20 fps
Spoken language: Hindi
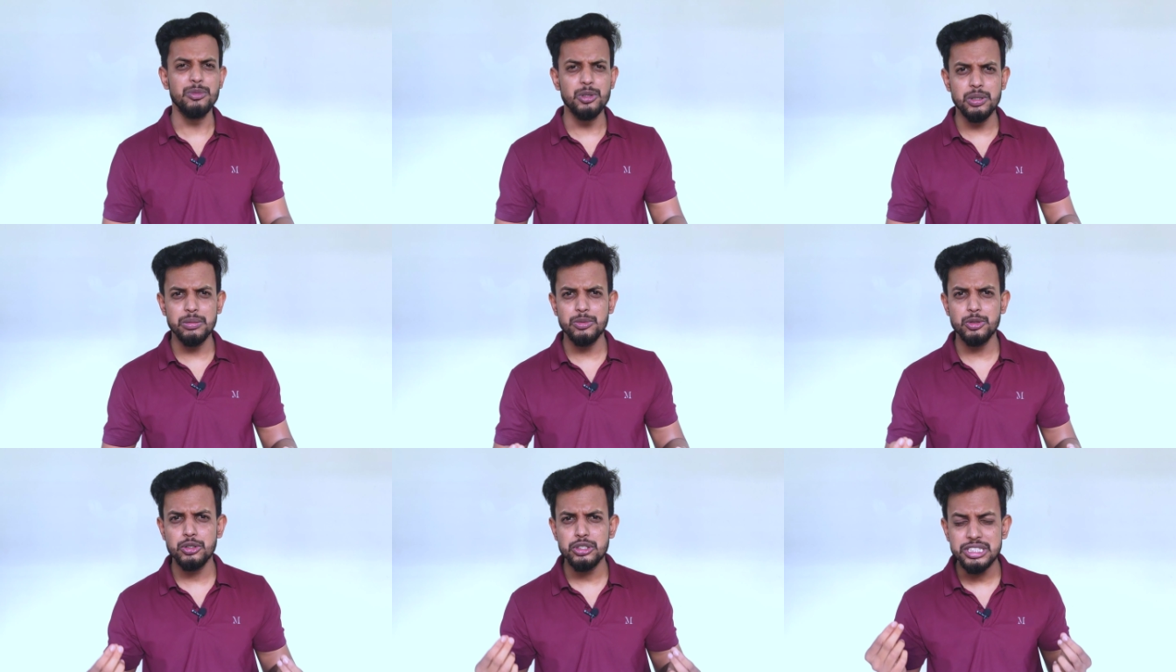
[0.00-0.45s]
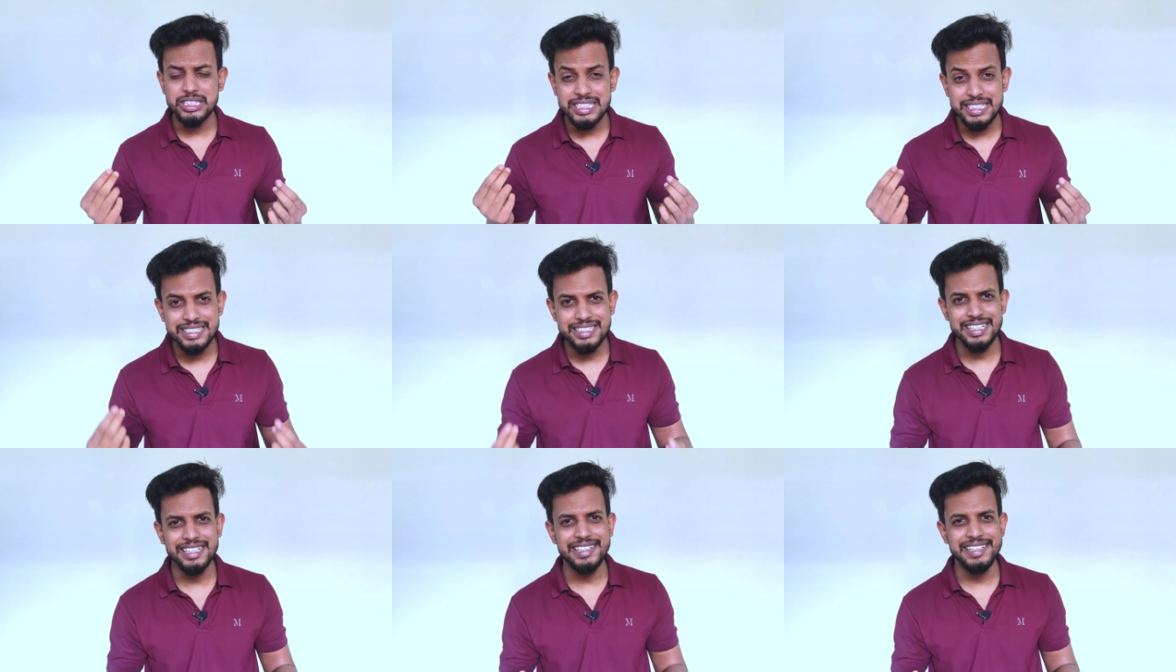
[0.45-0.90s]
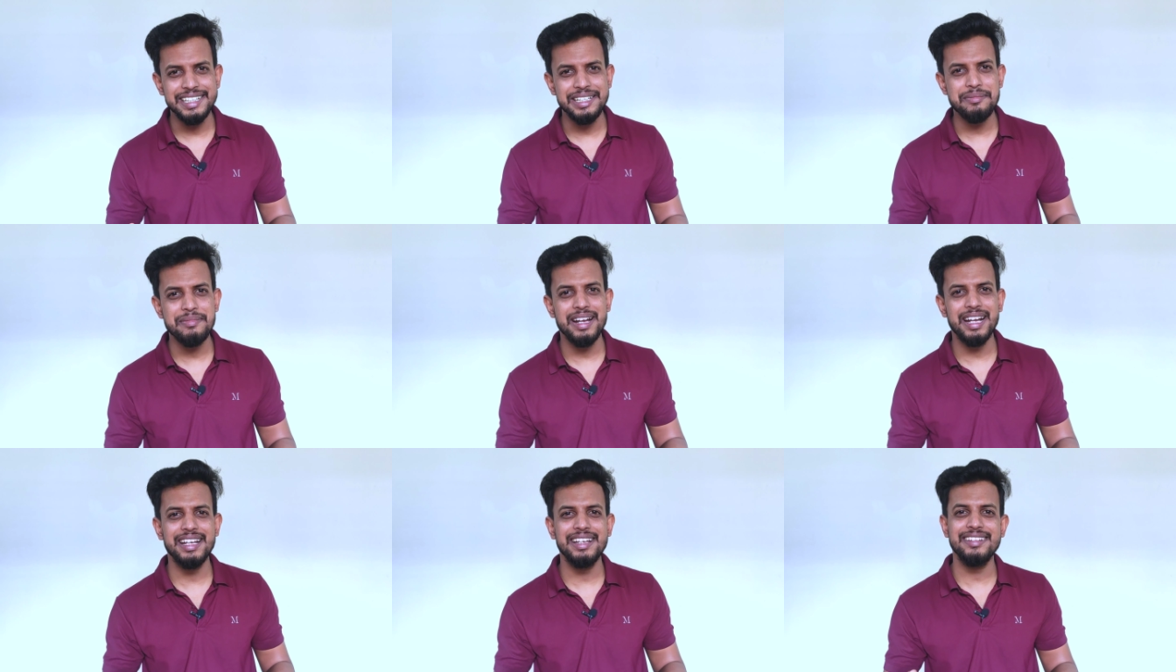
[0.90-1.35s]
मोमोज की चटनी
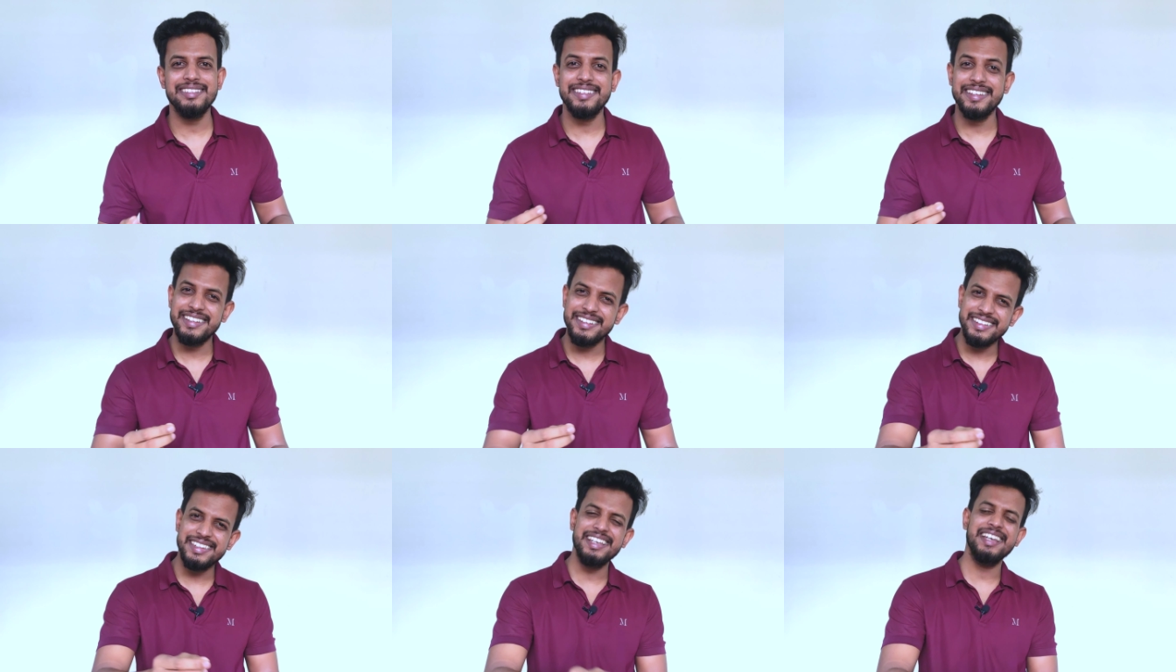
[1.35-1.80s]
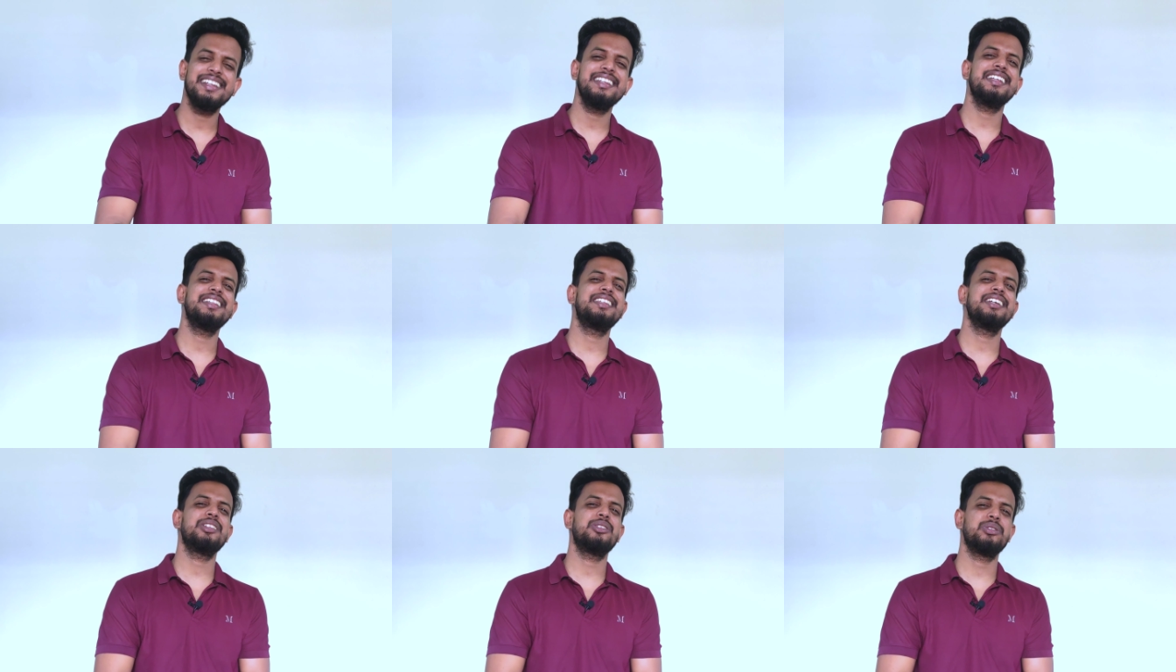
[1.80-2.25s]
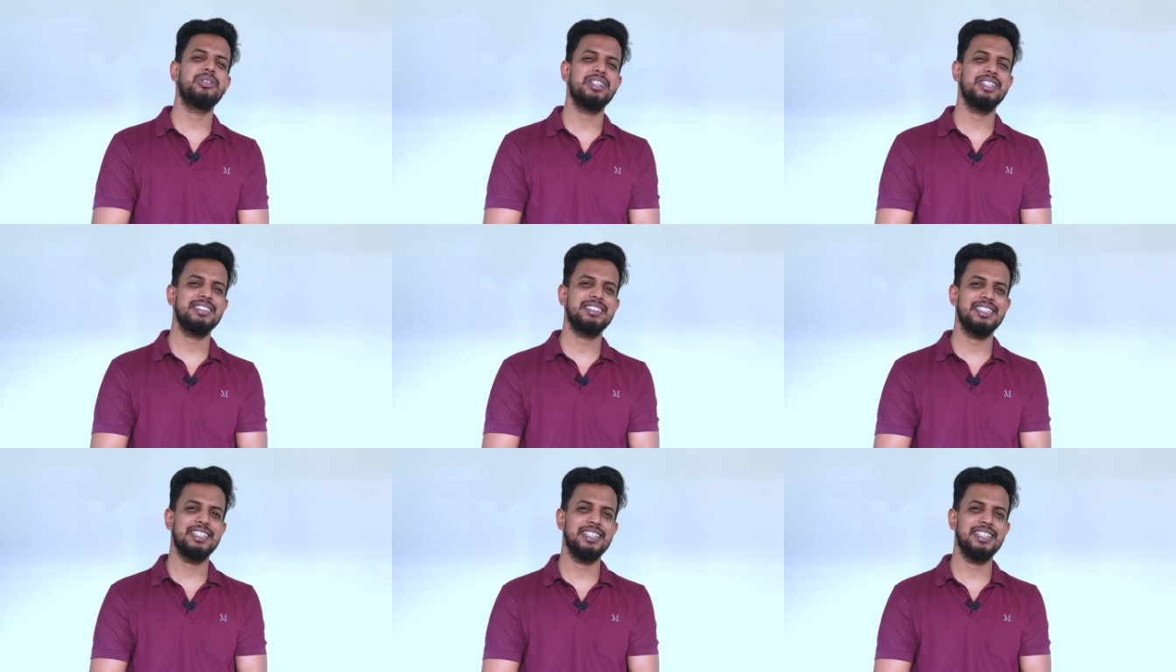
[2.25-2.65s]
मांगी थी दे देते थोड़े